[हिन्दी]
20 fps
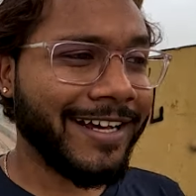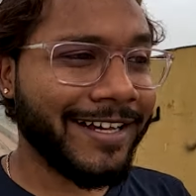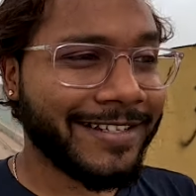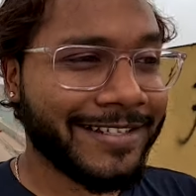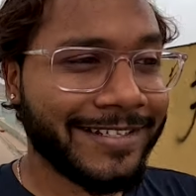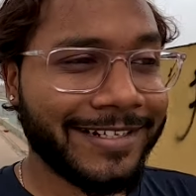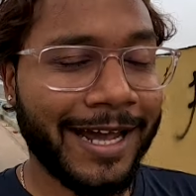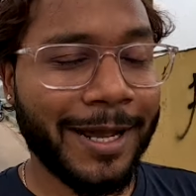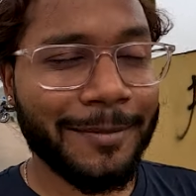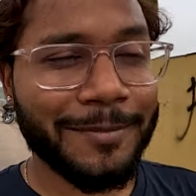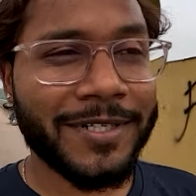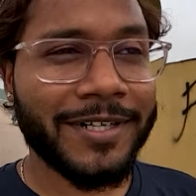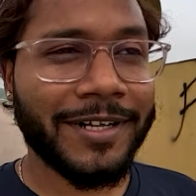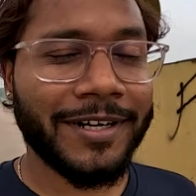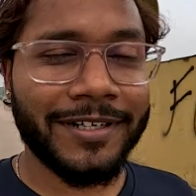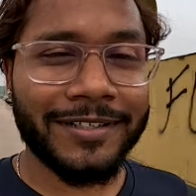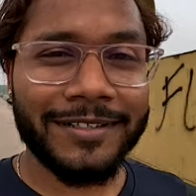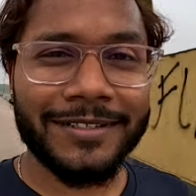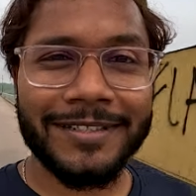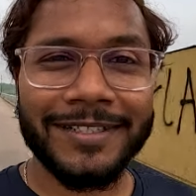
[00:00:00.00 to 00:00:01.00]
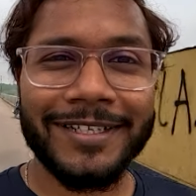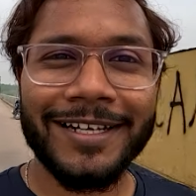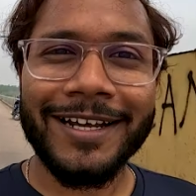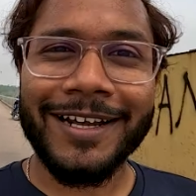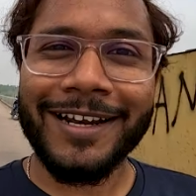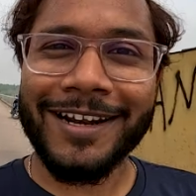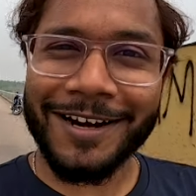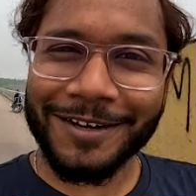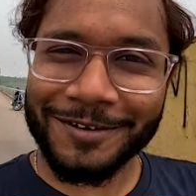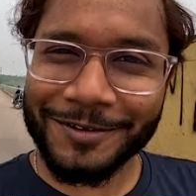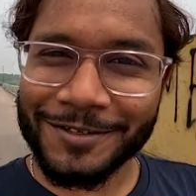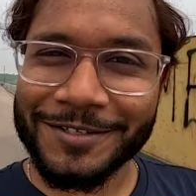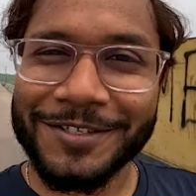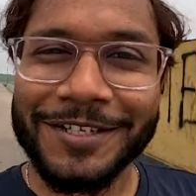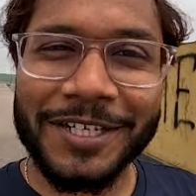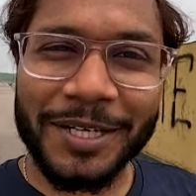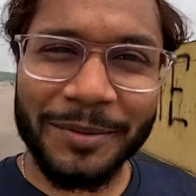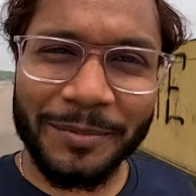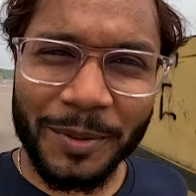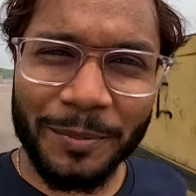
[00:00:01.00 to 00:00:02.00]
इस डैम से ना
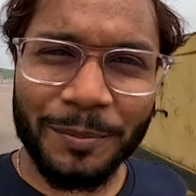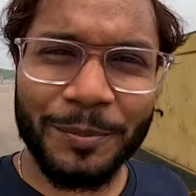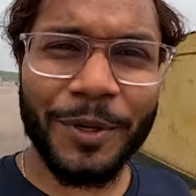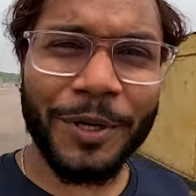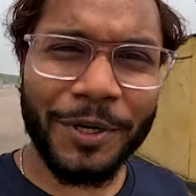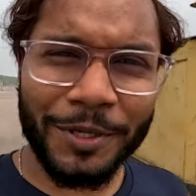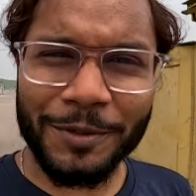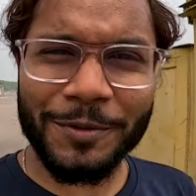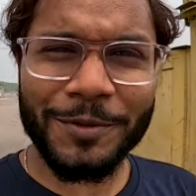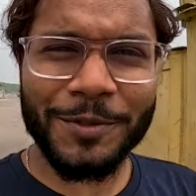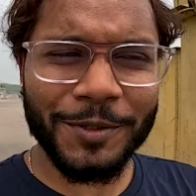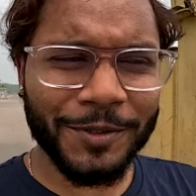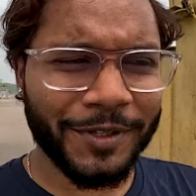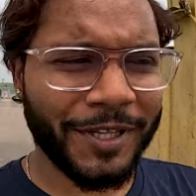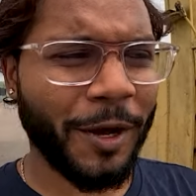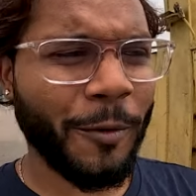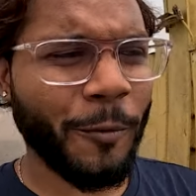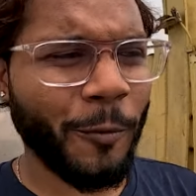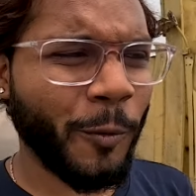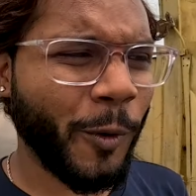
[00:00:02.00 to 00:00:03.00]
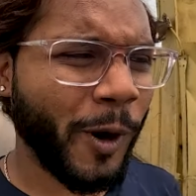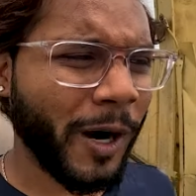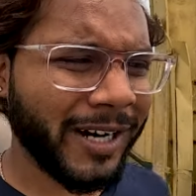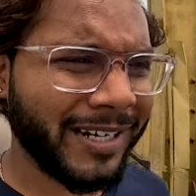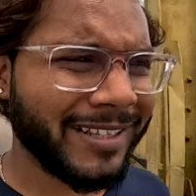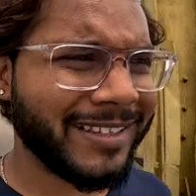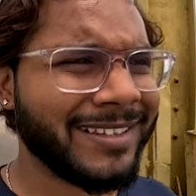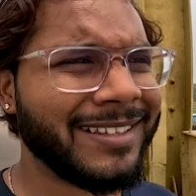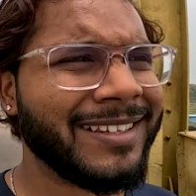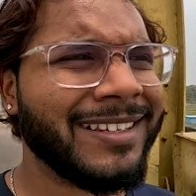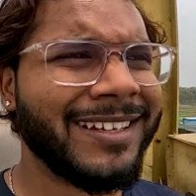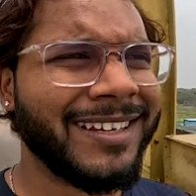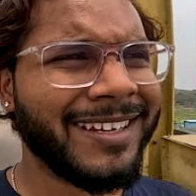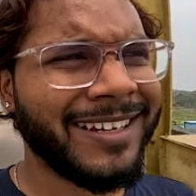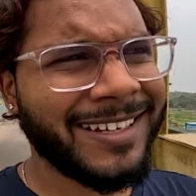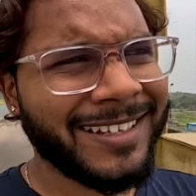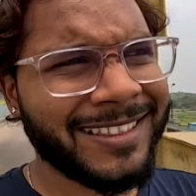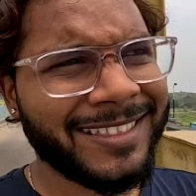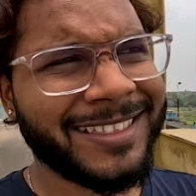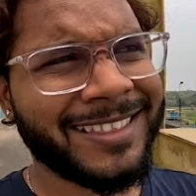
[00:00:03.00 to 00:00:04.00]
इलेक्ट्रिसिटी भी प्रोड्यूस होता है वन
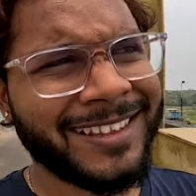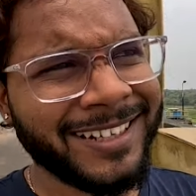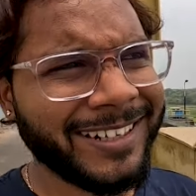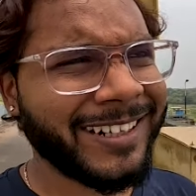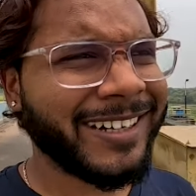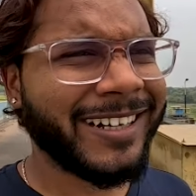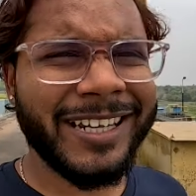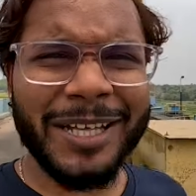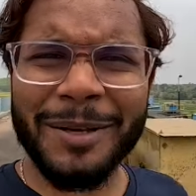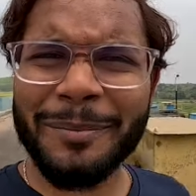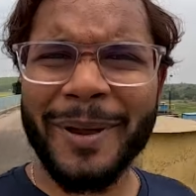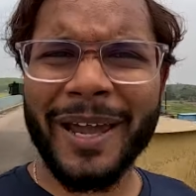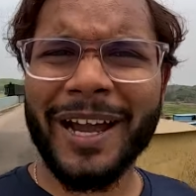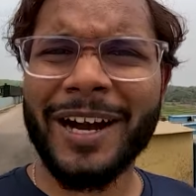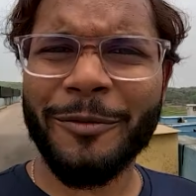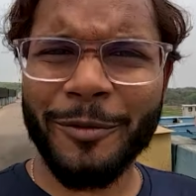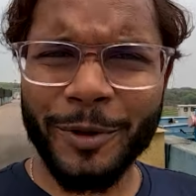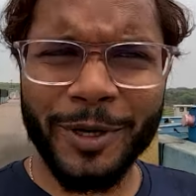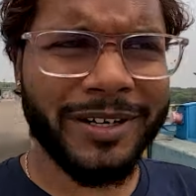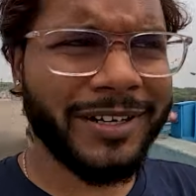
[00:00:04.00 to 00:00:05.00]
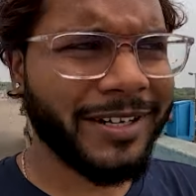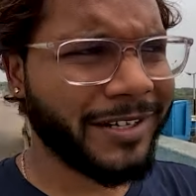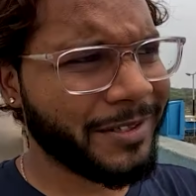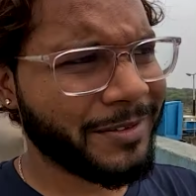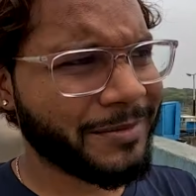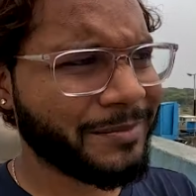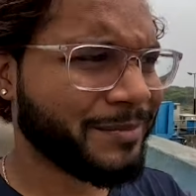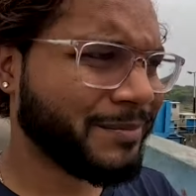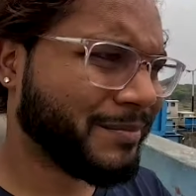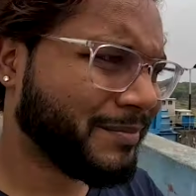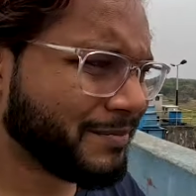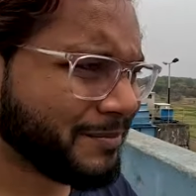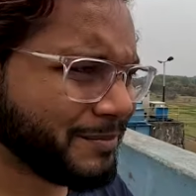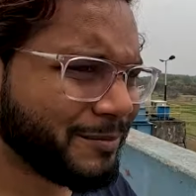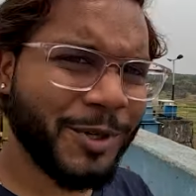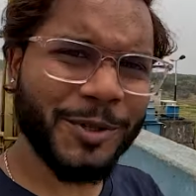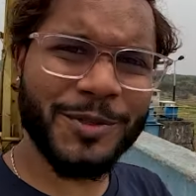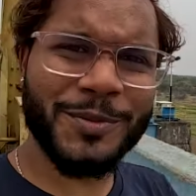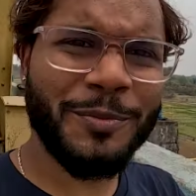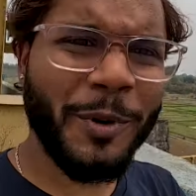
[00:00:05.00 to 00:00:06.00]
थर्टी मेगावाट
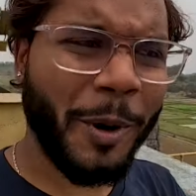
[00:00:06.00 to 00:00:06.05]
मोस्ट